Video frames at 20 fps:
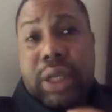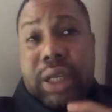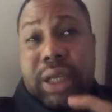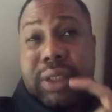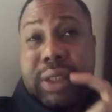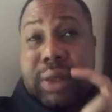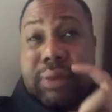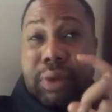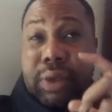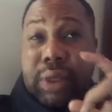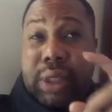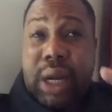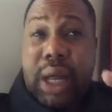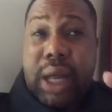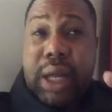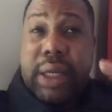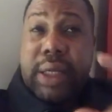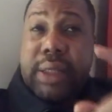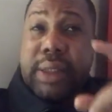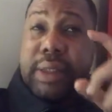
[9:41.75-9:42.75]
c'est votre
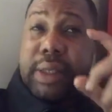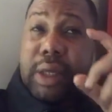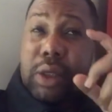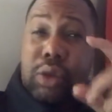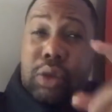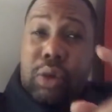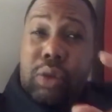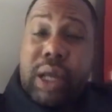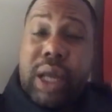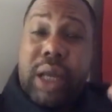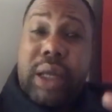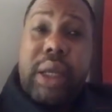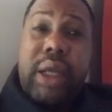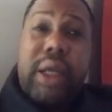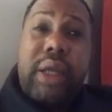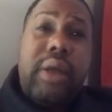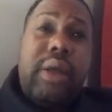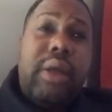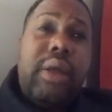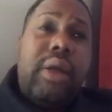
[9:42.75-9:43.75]
année, c'est ton année.